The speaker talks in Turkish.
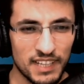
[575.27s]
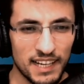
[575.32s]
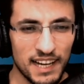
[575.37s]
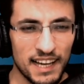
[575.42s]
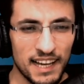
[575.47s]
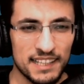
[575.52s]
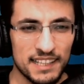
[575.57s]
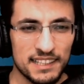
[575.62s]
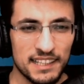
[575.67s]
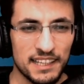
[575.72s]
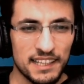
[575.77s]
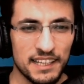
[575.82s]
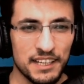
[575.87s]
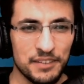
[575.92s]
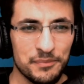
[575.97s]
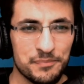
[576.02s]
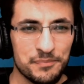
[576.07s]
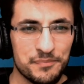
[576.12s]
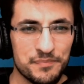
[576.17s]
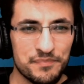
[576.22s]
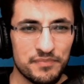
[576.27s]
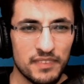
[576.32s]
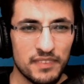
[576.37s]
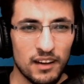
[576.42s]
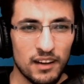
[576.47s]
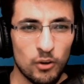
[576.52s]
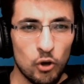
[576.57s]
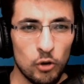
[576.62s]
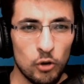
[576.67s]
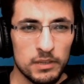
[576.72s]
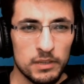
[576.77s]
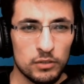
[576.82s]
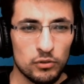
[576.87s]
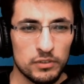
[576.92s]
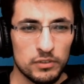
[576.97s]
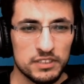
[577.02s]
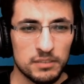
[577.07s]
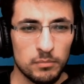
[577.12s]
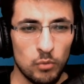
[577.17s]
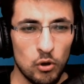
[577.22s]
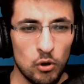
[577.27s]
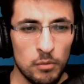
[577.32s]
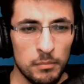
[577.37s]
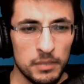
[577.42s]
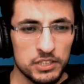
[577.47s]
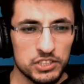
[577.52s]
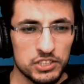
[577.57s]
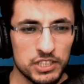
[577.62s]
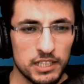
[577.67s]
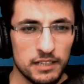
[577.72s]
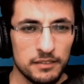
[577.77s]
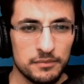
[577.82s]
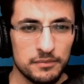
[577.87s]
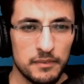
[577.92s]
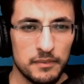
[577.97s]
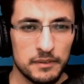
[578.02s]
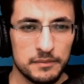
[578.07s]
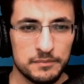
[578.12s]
Gayet iyi. Goblin kulesi bombacı.